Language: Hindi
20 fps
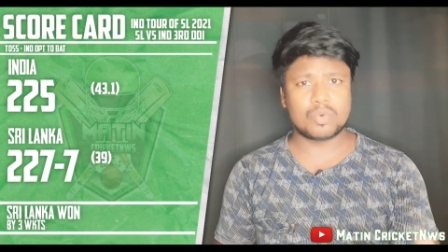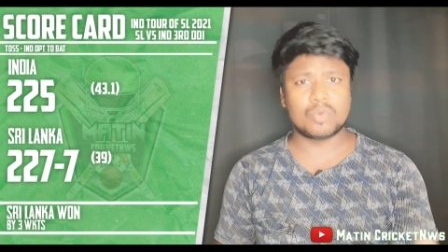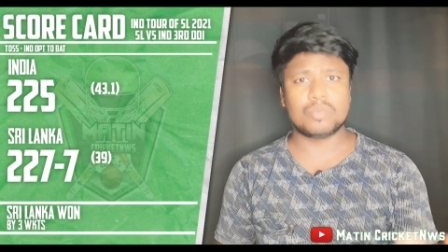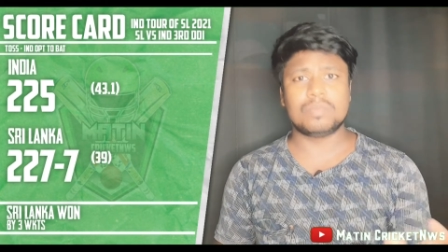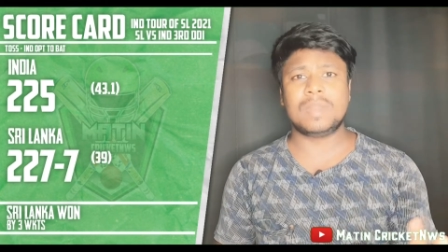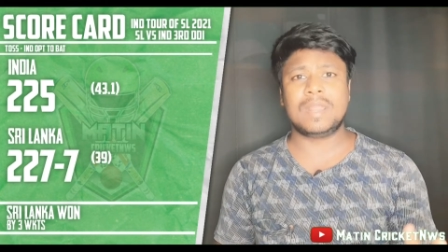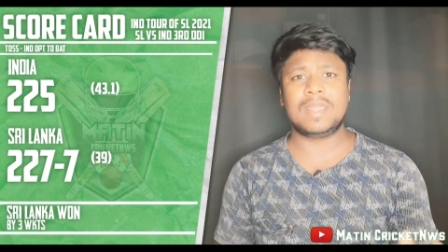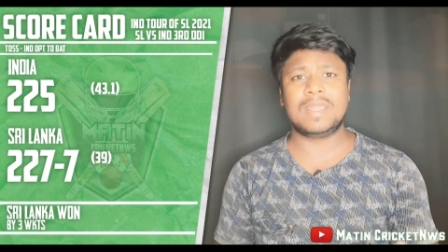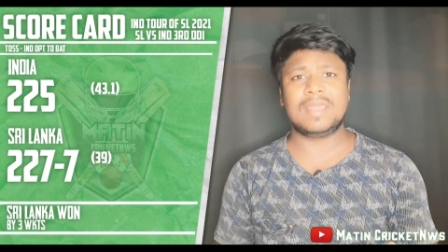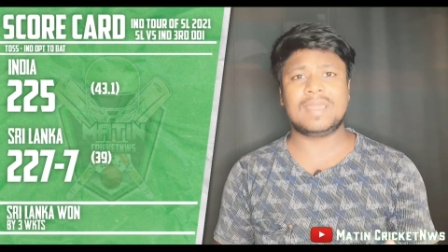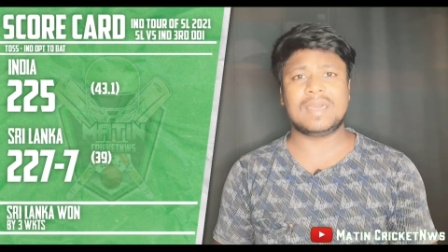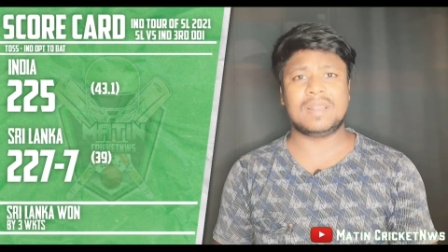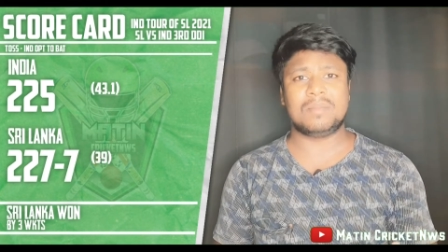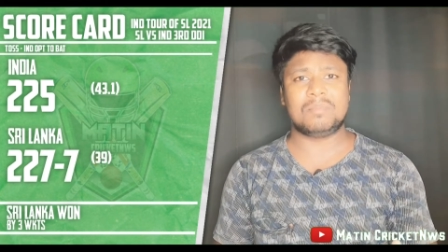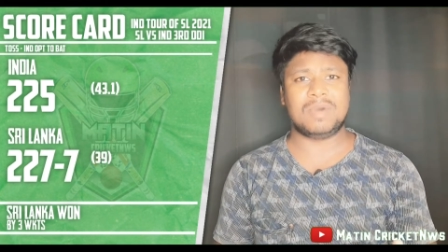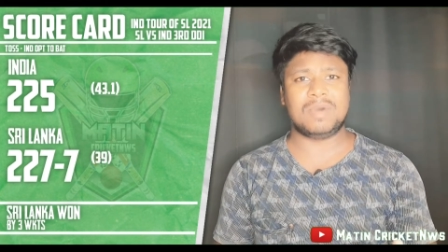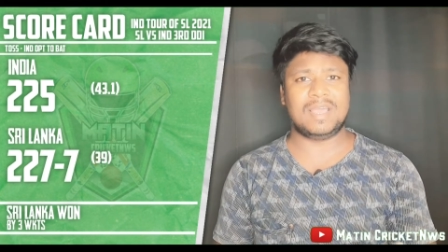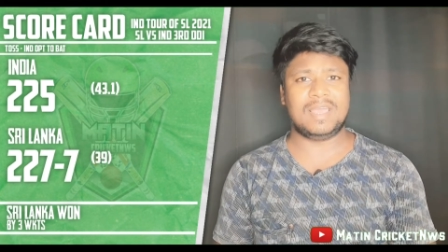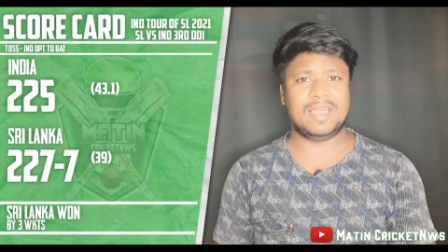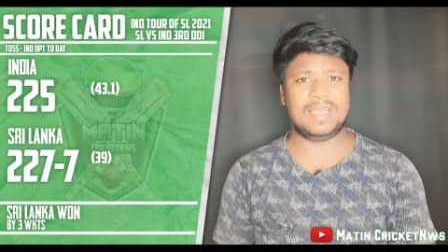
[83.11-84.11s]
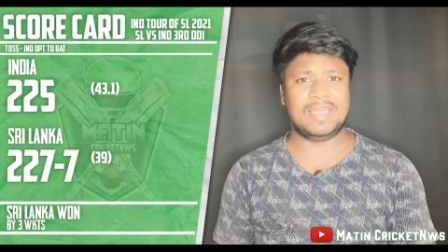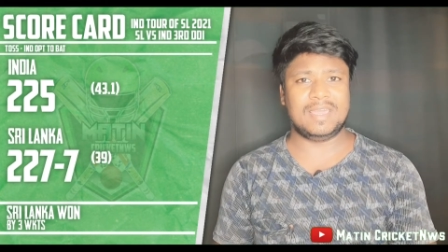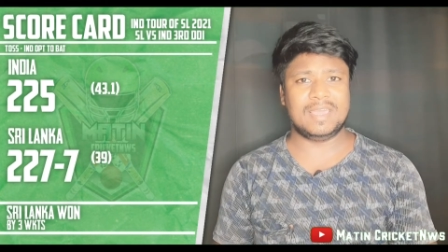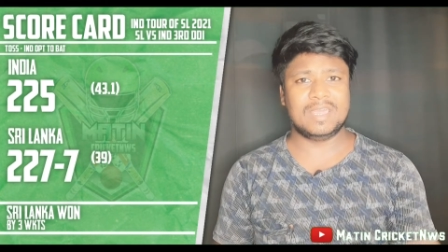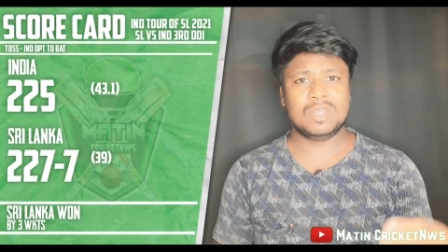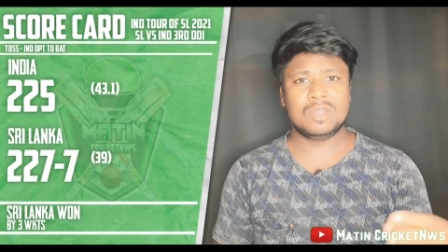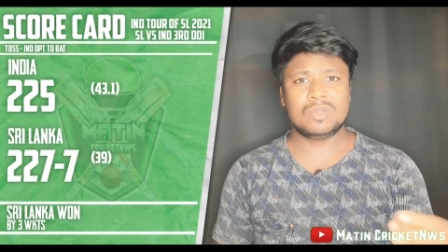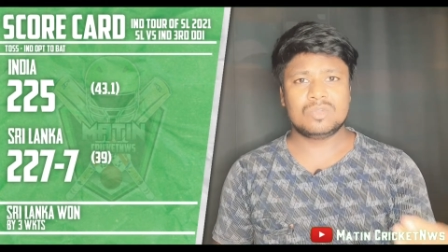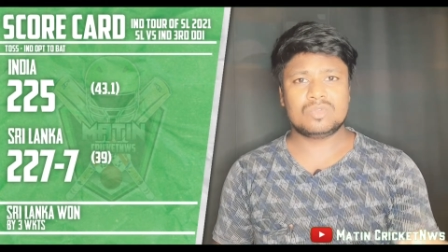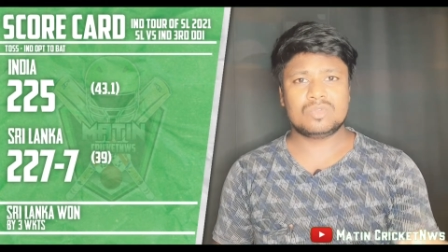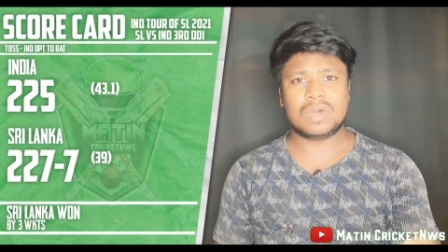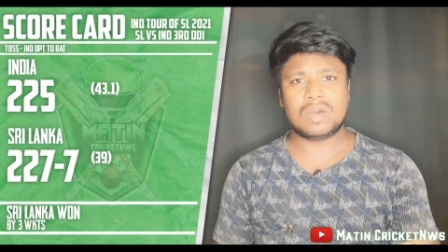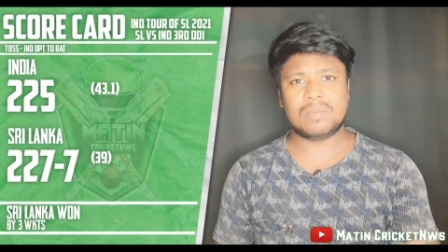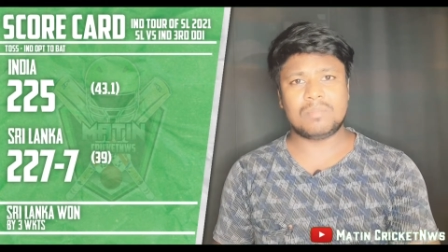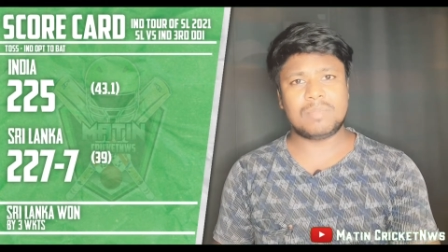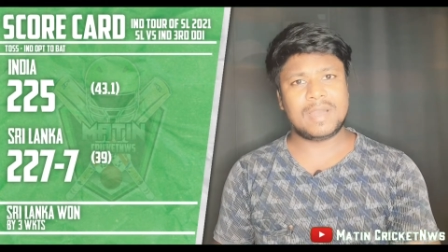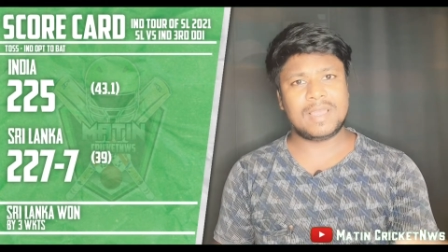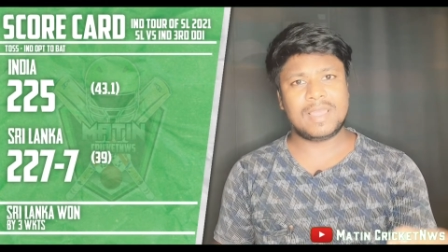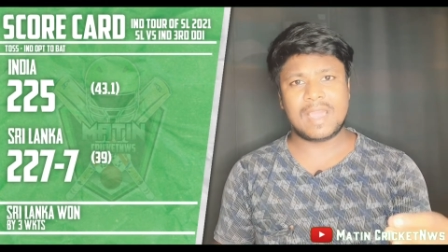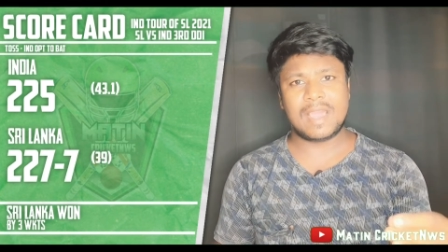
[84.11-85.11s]
प्रूव नहीं कर पाया है तो
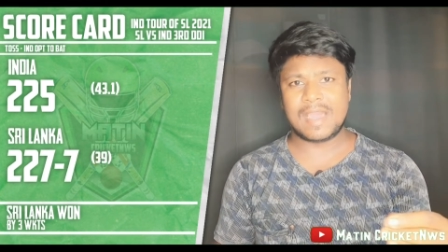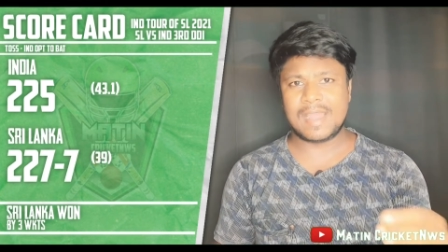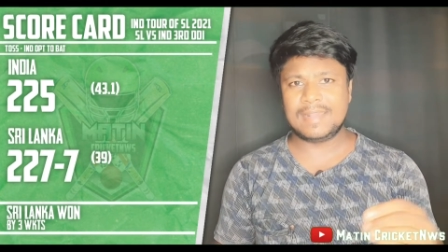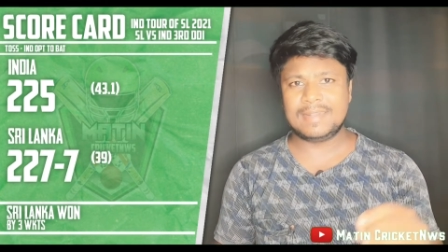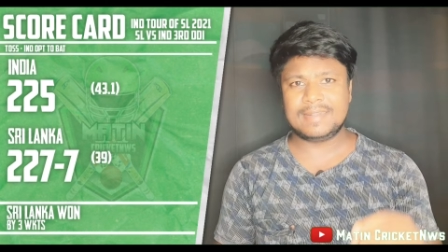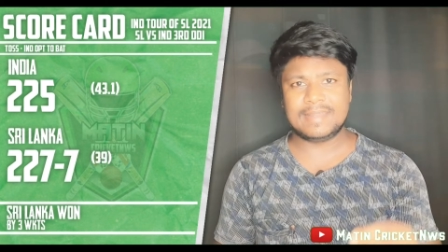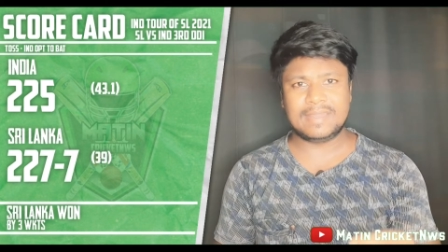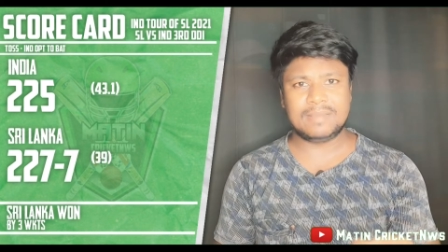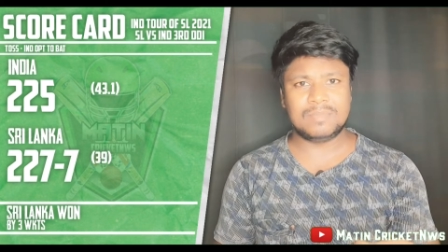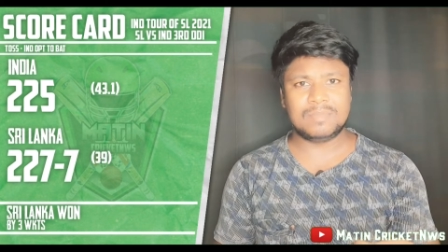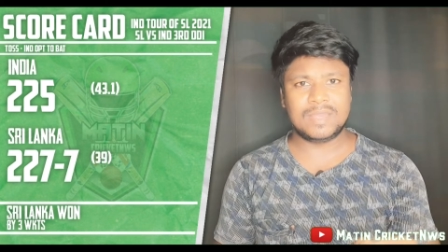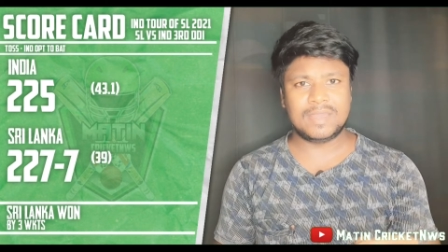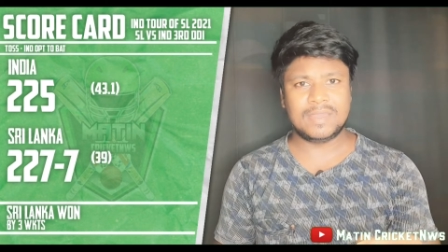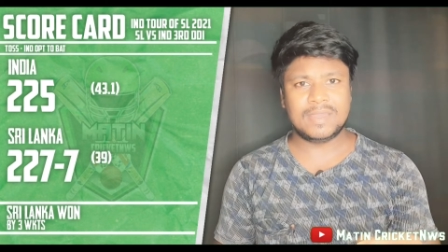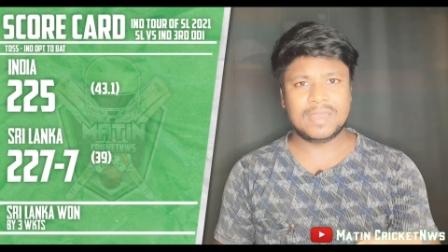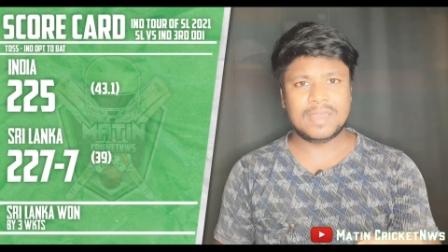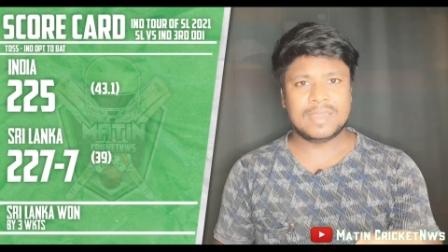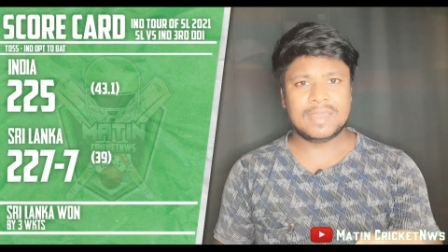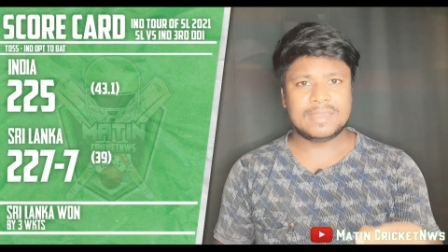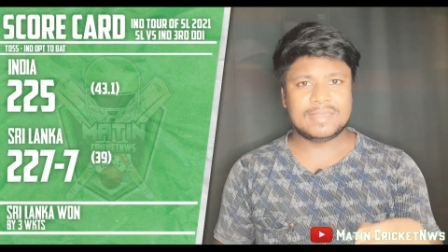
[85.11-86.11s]
आप भाई हाई टाइम है